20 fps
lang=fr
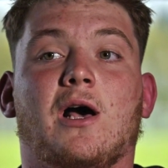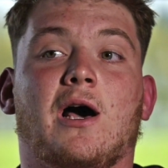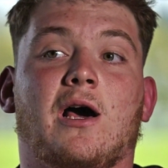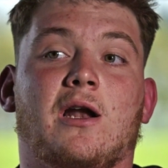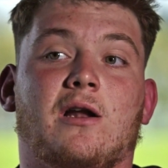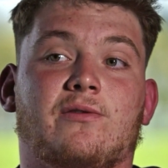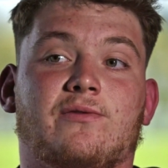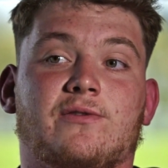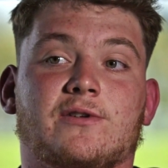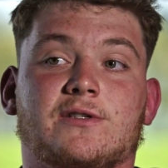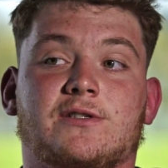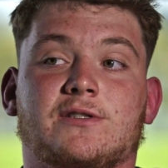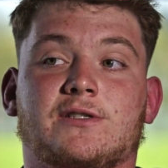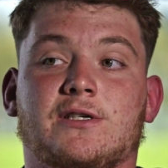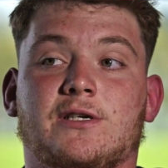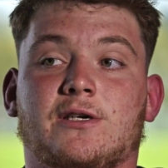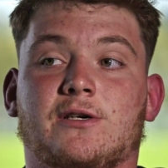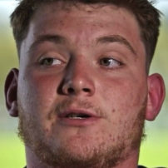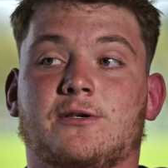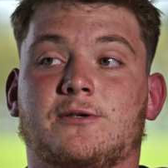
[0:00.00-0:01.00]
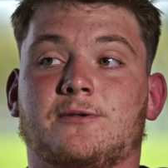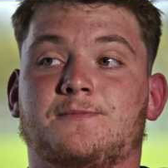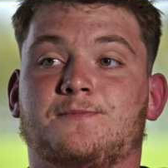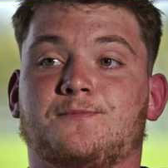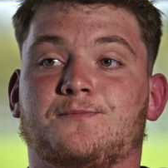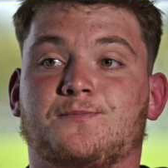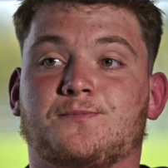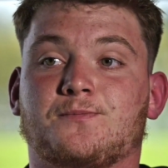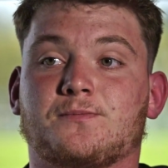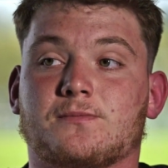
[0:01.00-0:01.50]
à la fin de, ses,
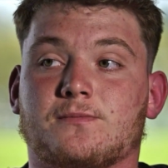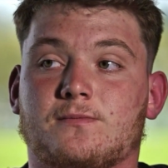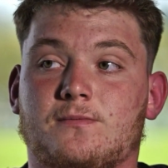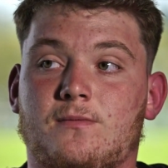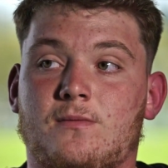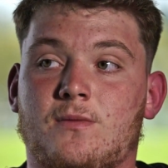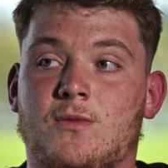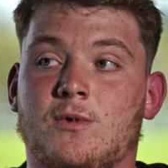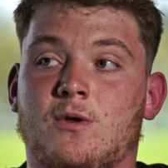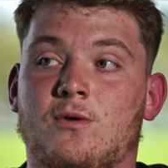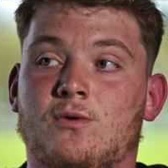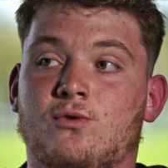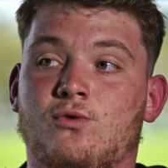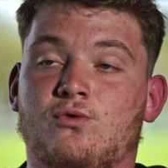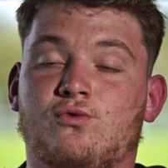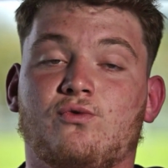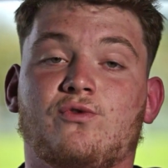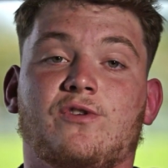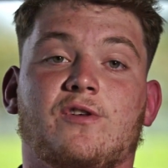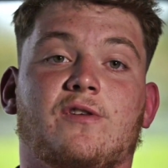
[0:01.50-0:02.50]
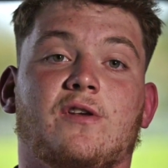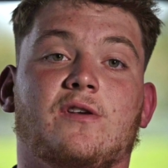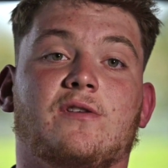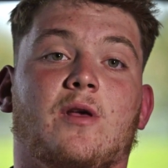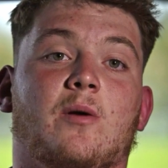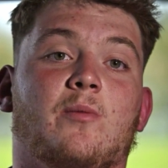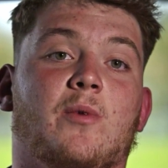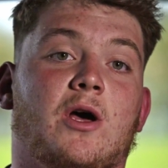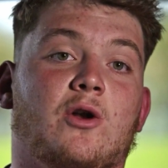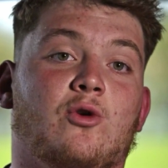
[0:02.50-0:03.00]
de tous ses
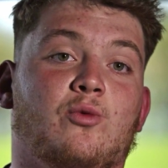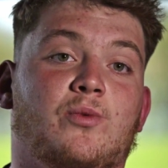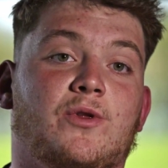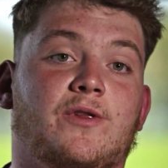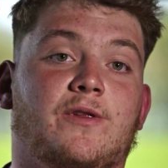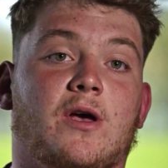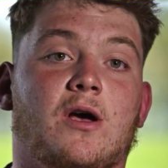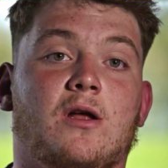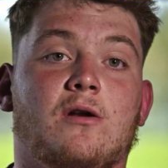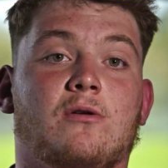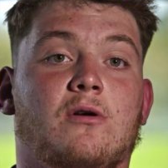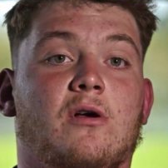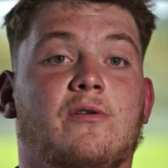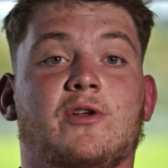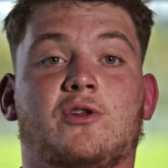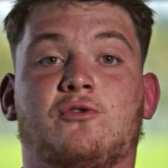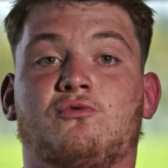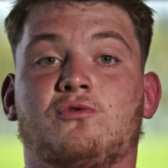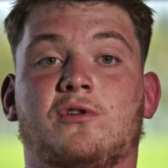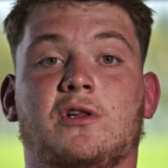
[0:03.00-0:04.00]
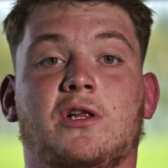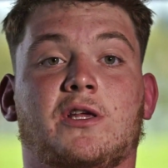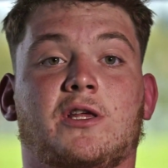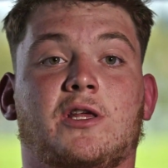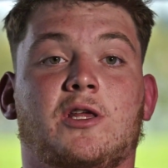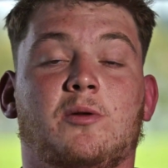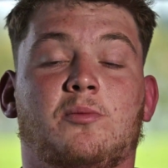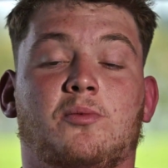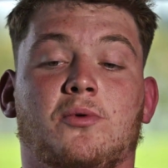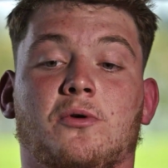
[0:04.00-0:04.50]
examens à l'hôpital avec toute
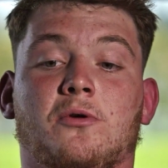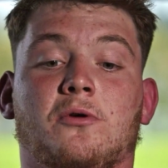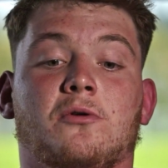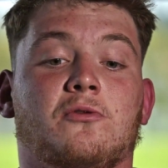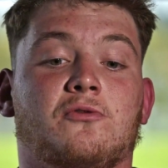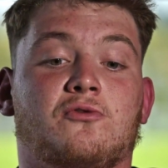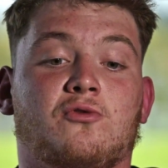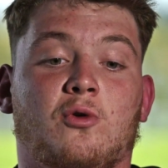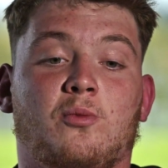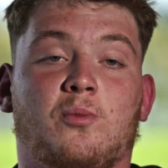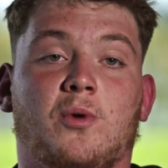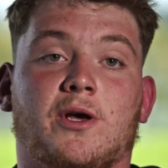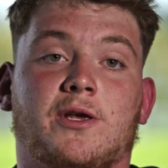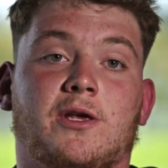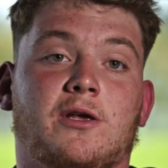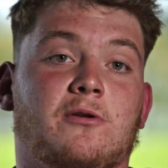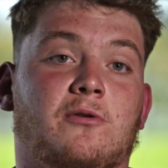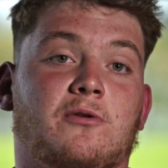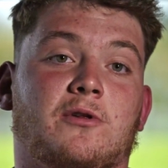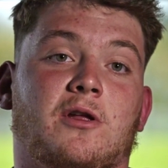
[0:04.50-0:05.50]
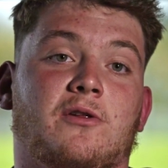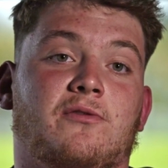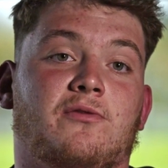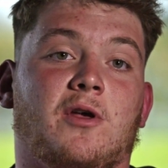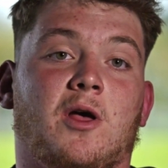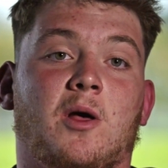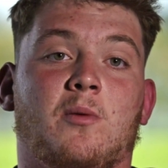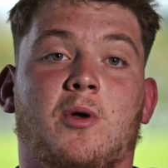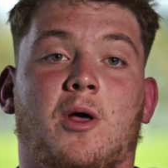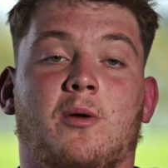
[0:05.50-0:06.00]
l'équipe sur le parking en train de
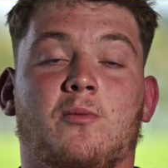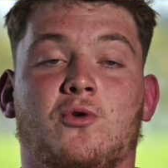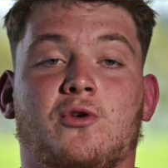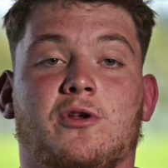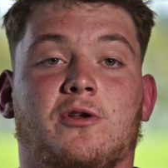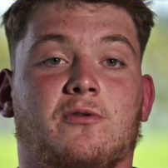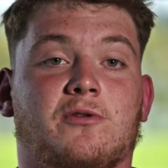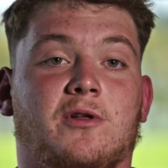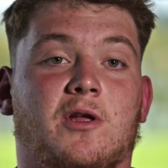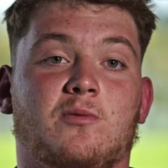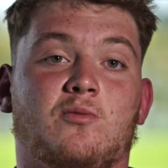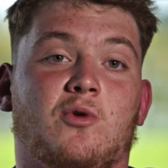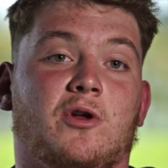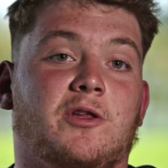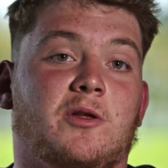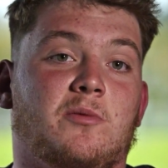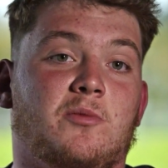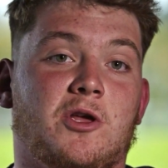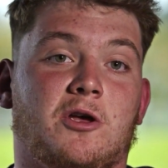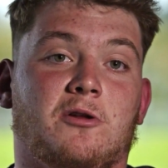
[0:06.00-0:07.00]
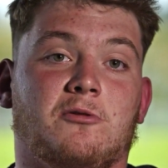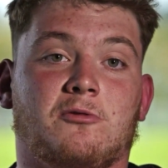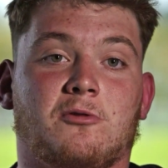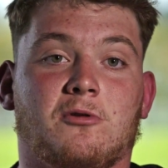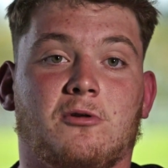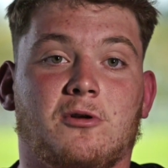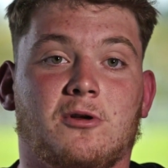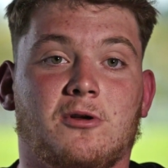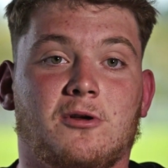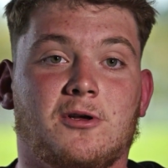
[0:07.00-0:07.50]
faire un barbecue, et en train de boire des bières.
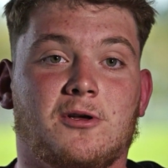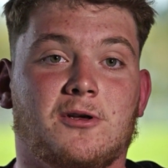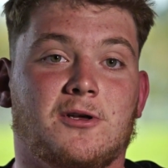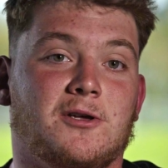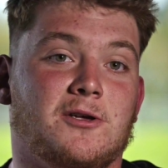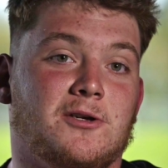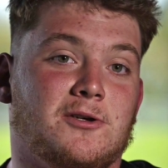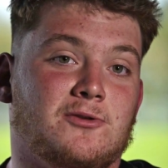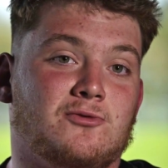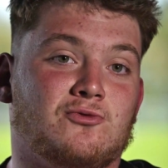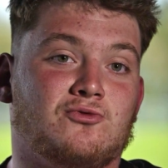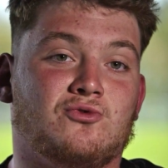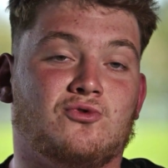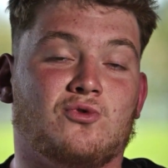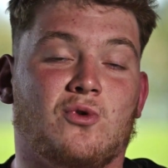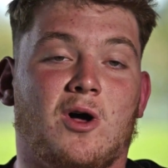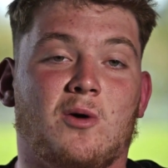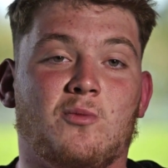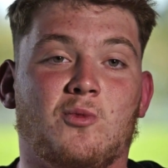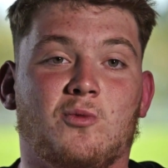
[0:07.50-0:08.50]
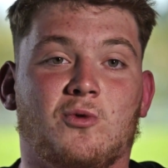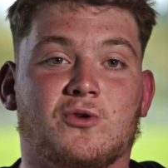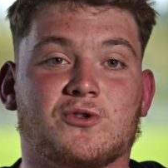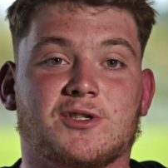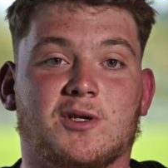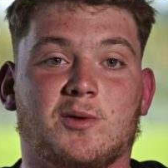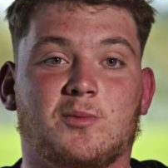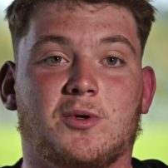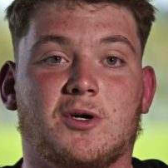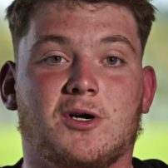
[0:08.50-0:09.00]
Donc toujours un moment
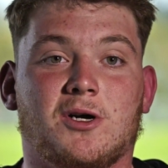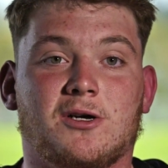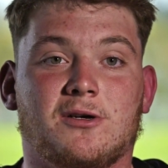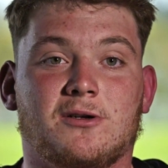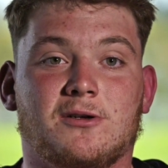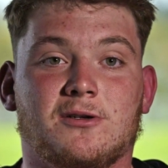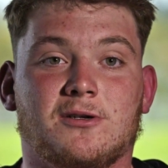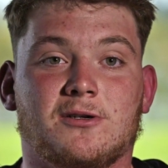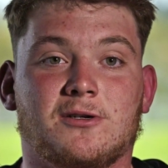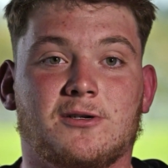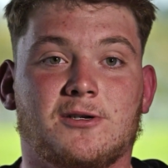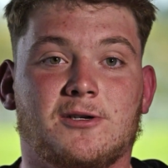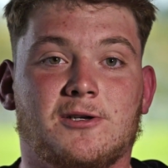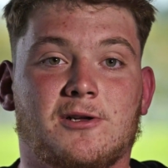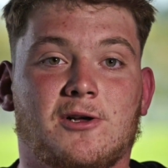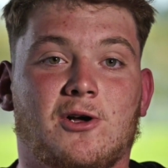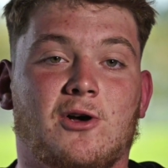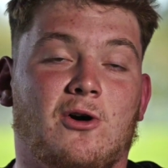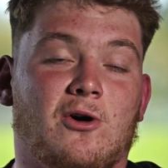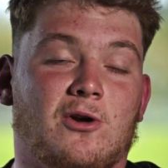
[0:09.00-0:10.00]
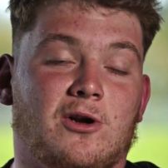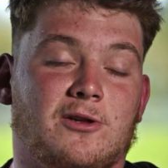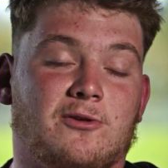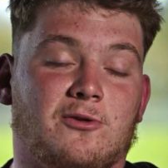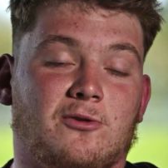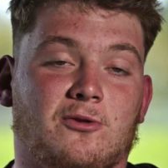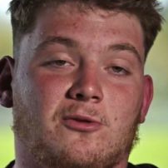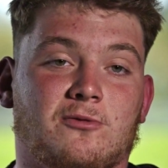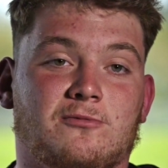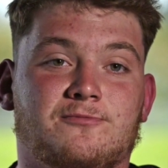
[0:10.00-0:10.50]
sympa en
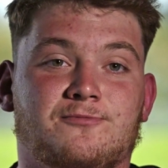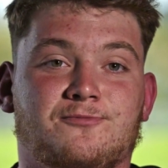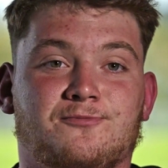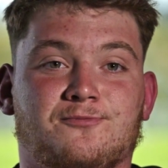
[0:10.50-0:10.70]
l'attendant.